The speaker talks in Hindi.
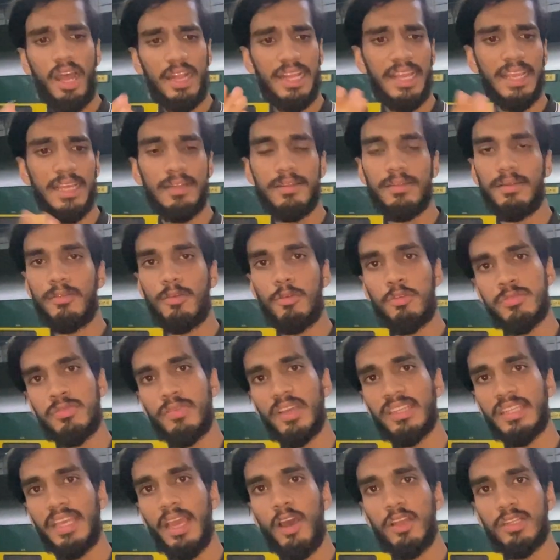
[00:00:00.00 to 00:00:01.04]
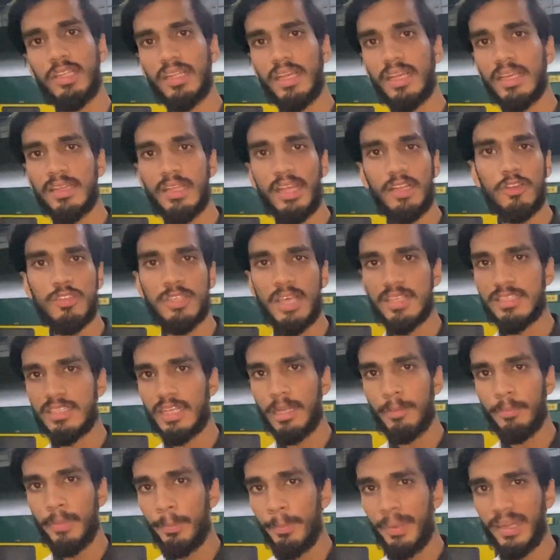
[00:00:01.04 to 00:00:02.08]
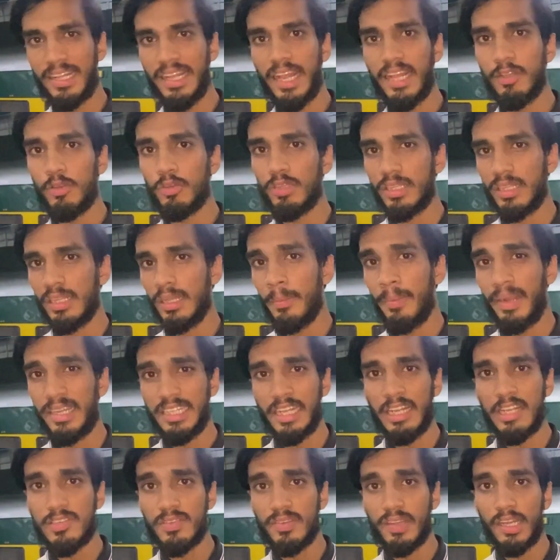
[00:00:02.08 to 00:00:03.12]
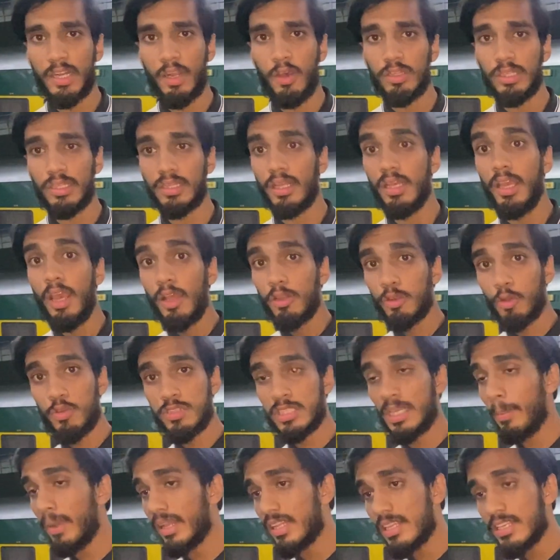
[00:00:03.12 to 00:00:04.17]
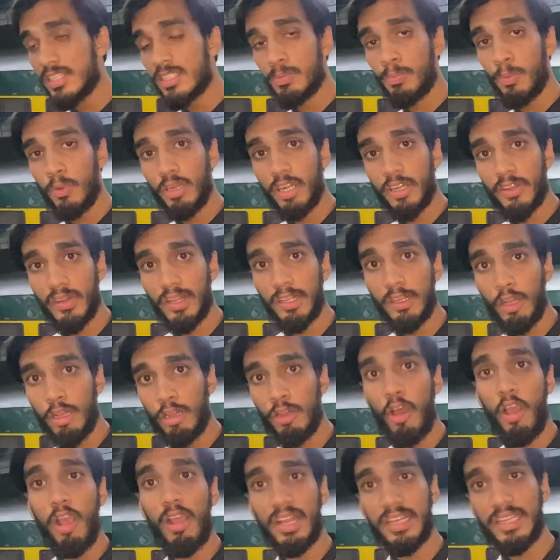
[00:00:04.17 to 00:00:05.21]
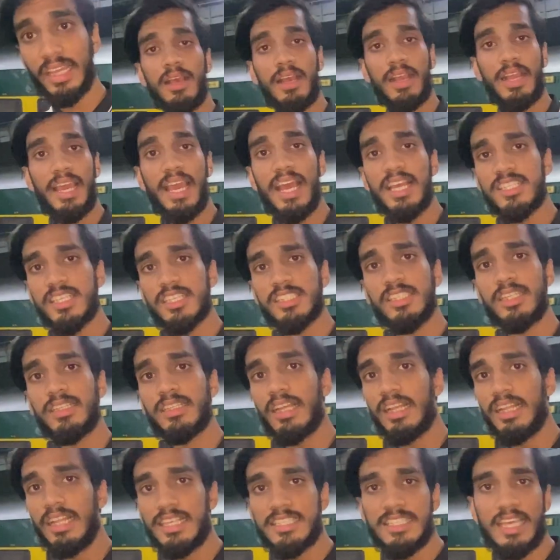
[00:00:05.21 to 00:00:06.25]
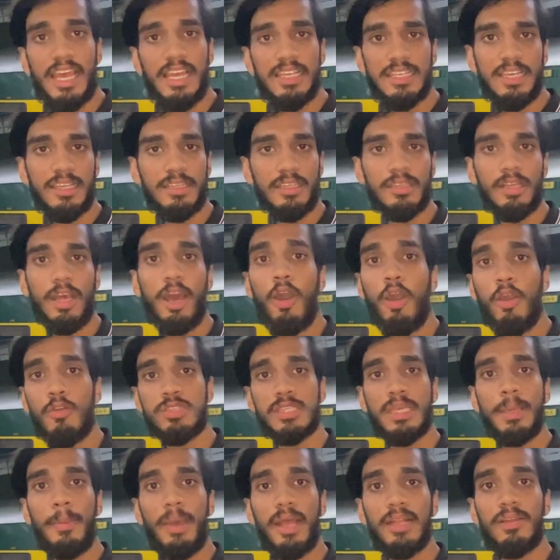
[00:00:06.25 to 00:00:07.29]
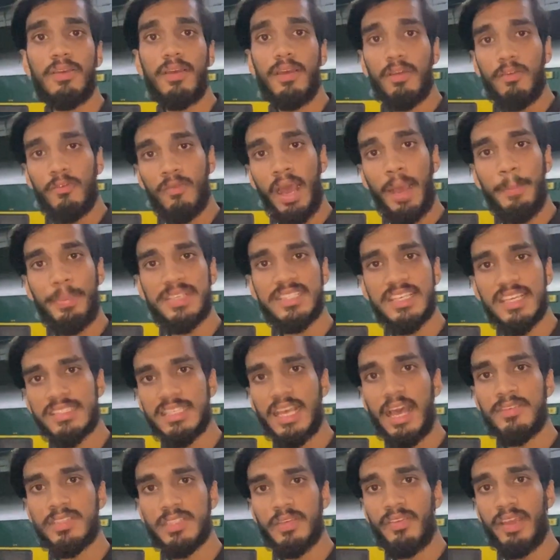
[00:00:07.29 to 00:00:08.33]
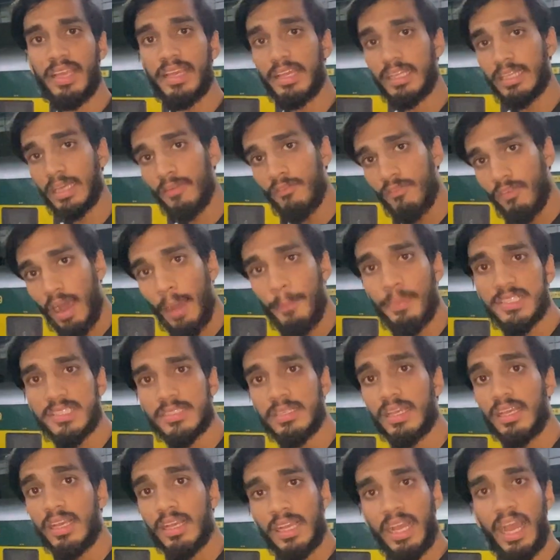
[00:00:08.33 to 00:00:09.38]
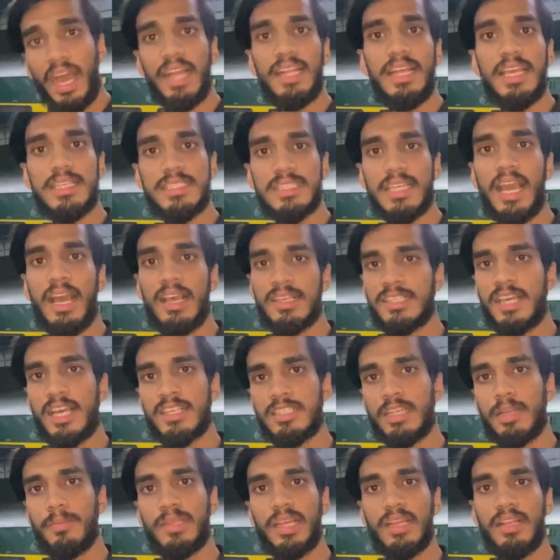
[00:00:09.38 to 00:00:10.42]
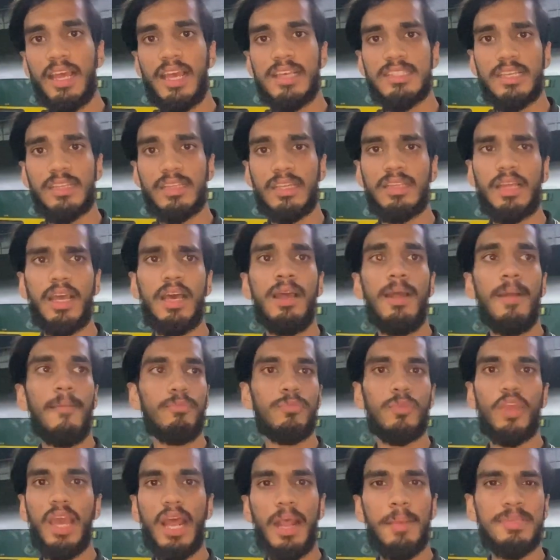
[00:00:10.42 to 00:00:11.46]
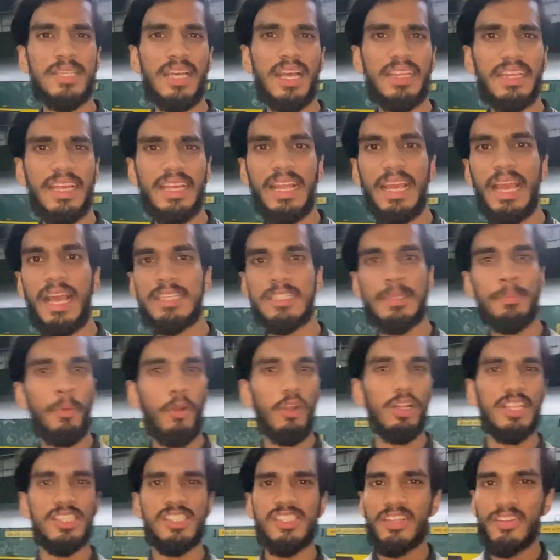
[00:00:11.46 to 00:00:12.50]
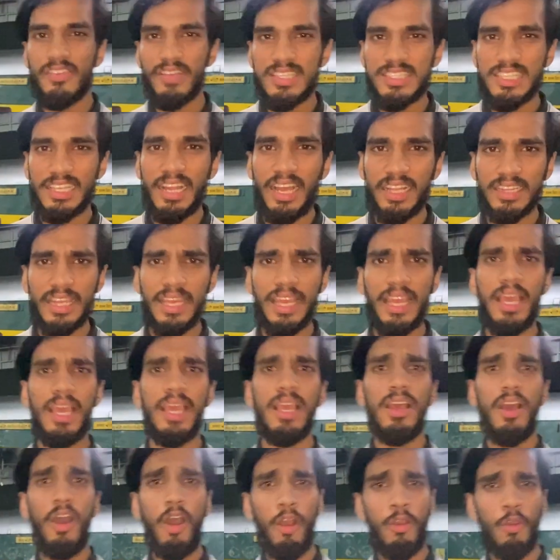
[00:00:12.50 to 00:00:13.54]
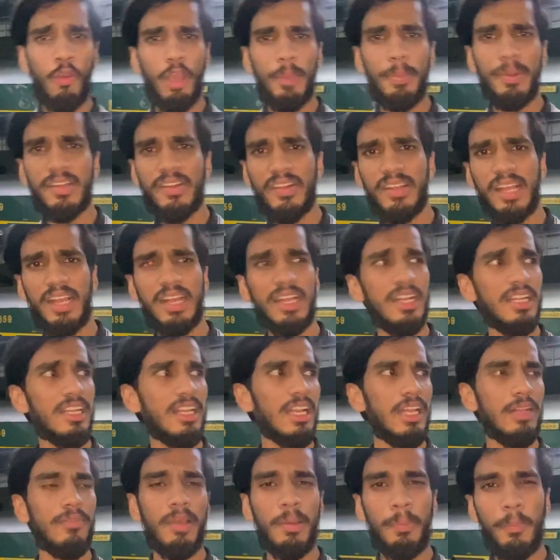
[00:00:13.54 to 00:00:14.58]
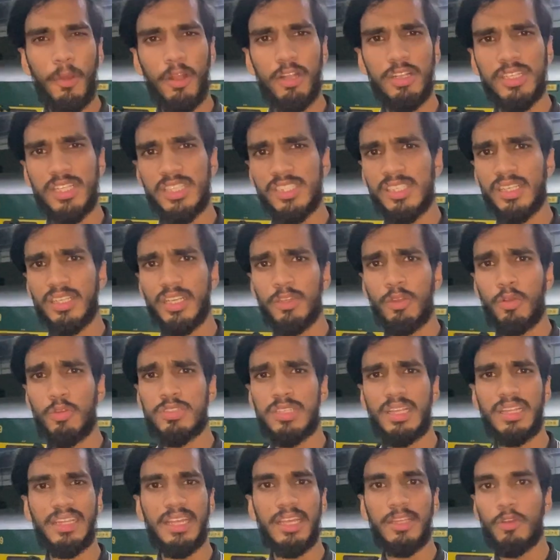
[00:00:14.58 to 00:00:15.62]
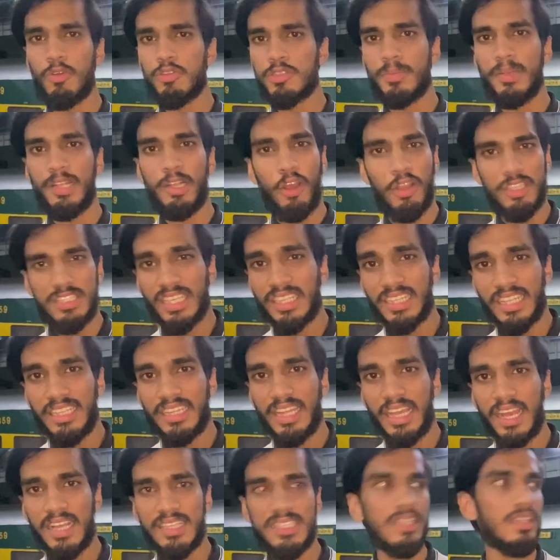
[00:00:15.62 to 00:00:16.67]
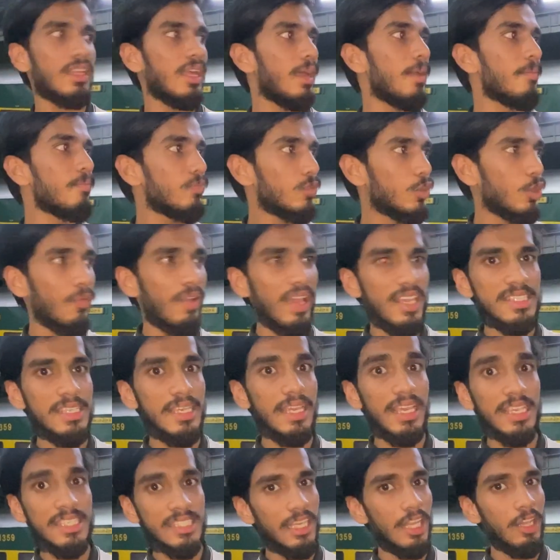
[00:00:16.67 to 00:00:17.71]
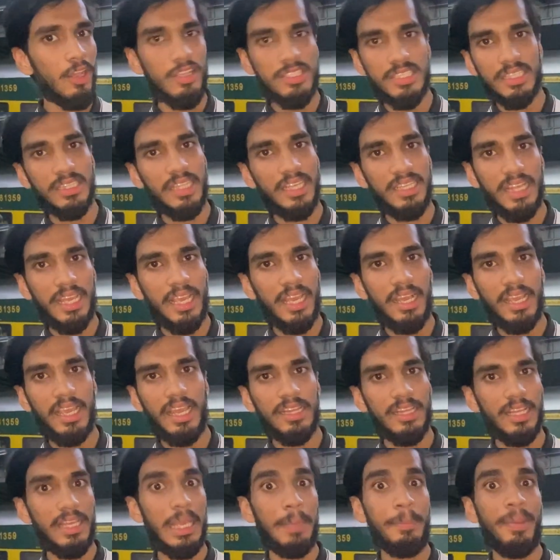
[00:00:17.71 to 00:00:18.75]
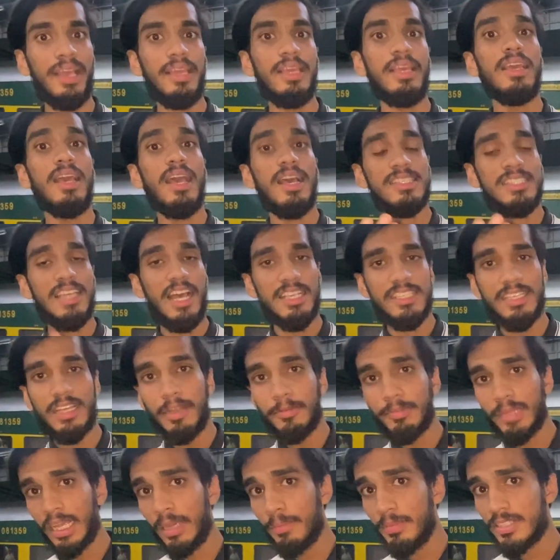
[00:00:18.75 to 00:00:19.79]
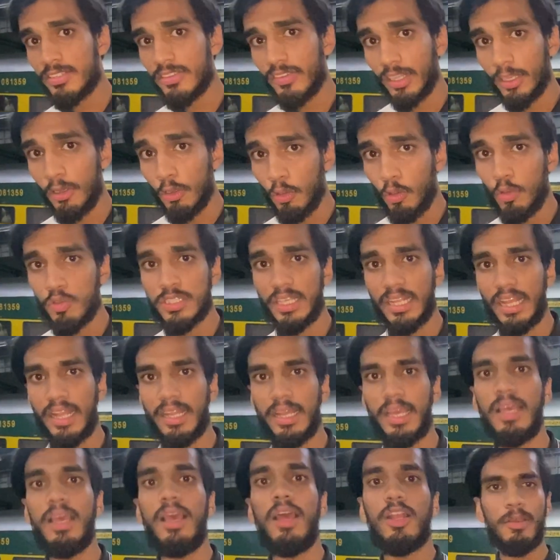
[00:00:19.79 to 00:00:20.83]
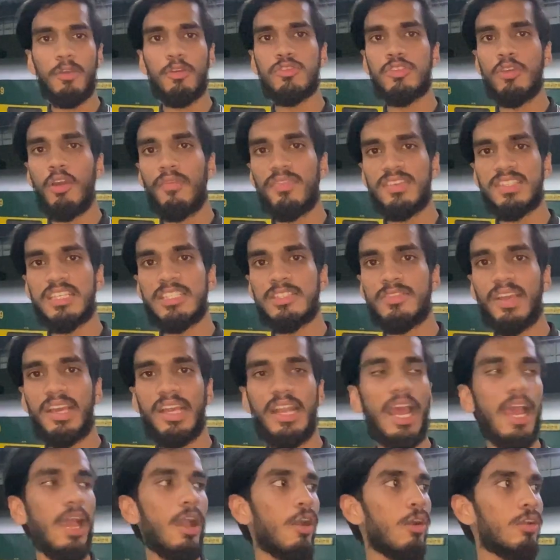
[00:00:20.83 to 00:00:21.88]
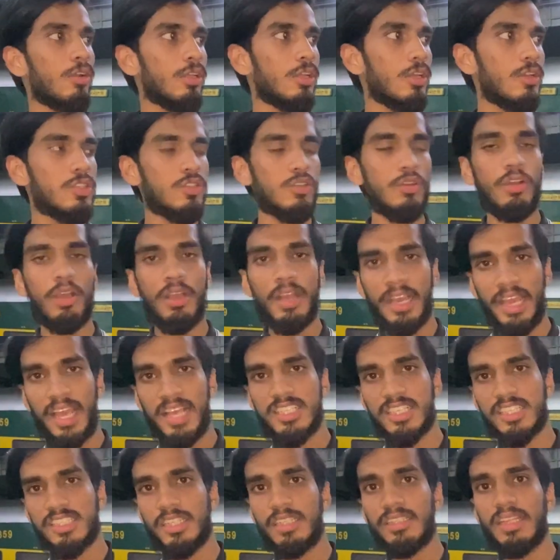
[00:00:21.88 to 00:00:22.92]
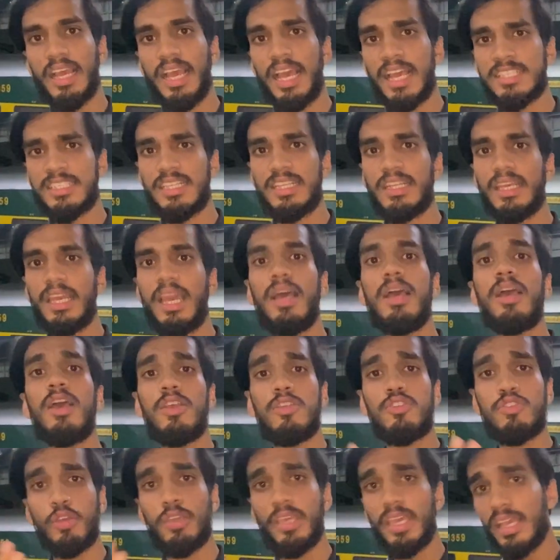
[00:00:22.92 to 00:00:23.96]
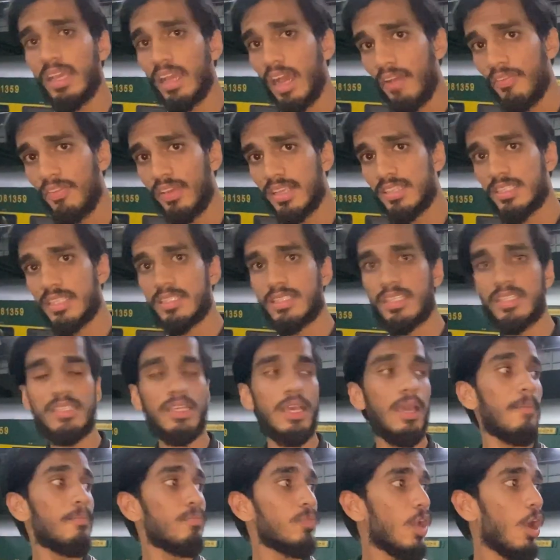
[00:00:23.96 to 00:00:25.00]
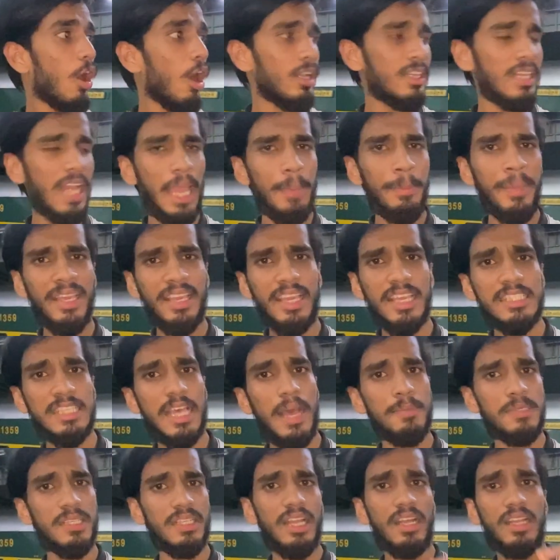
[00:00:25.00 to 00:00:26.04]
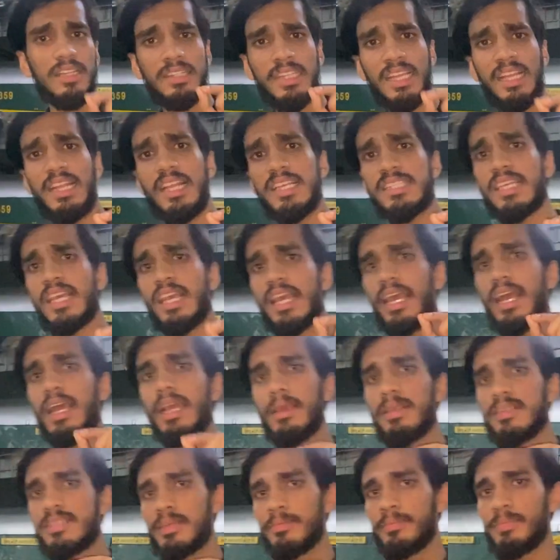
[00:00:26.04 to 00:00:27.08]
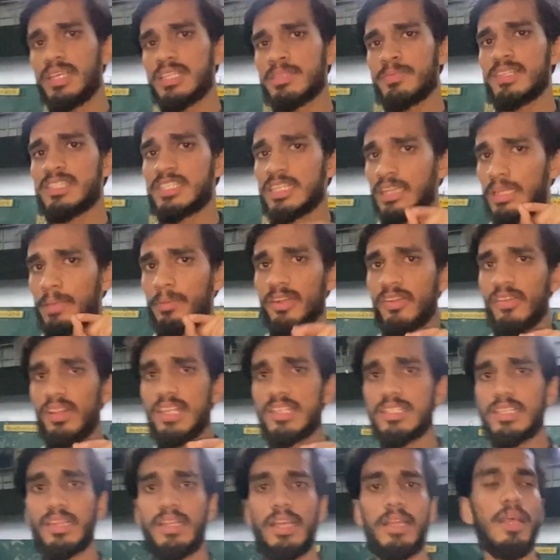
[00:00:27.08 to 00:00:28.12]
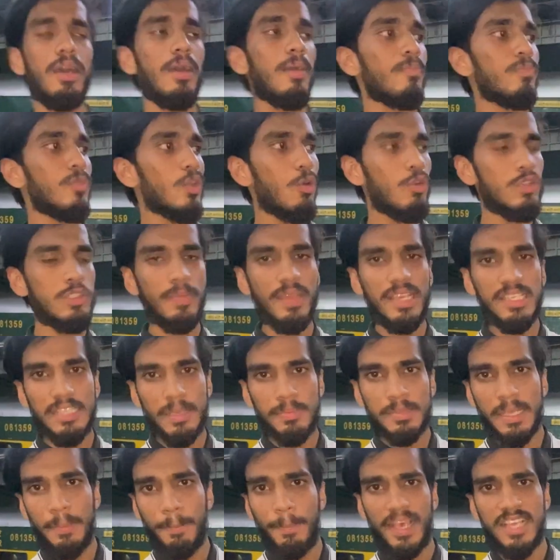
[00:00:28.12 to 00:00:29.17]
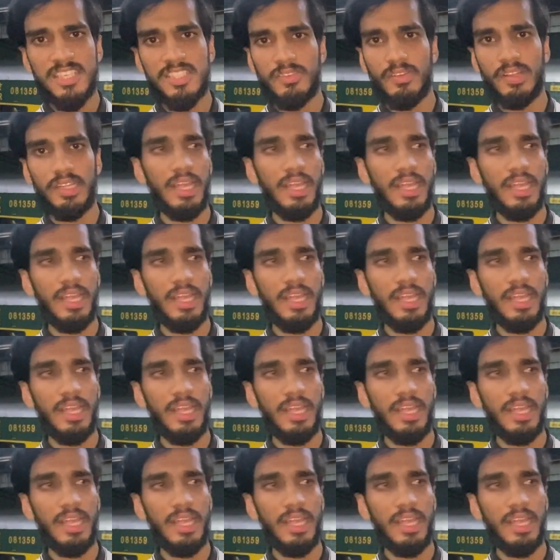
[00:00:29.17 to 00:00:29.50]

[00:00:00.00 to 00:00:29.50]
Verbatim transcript: लेकिन उस वक्त क्या होता था कि ना तो सासाराम में पिटलाइन लाइन होती थी ना मेंटेनेंस वगैरह होती थी तो उसके बाद इस पूरी ट्रेन को लॉक करके गया जंक्शन तक ले जाया जाता था और उसके बाद वहाँ पे इसकी साफ़ सफाई करके वापस खाली इसे सासाराम तक लाया जाता था तो आप जानते हैं ना यार जब पॉलिटिशियन ट्रेन चलाते हैं और कोई भी ट्रेन अगर इंडियन रेलवे पॉलिटिशियन के थ्रू चलती है तो उसमें लॉजिक नहीं देखा जाता है तो वैसे ही इसका लॉजिक नहीं देखा गया था कि भाई सासाराम तक हम इस ट्रेन को क्यों चला रहे हैं कुछ ऑफिसर्स वगैरह आया और इन्होंने इसको गया जंक्शन तक एक्सटेंड किया जो कि एक काफ़ी अच्छी चीज़ है और टाइमिंग के हिसाब से ना दिल्ली से गया के बीच में जितनी भी ट्रेनें चलती है ना उसमें सबसे बेस्ट ट्रेन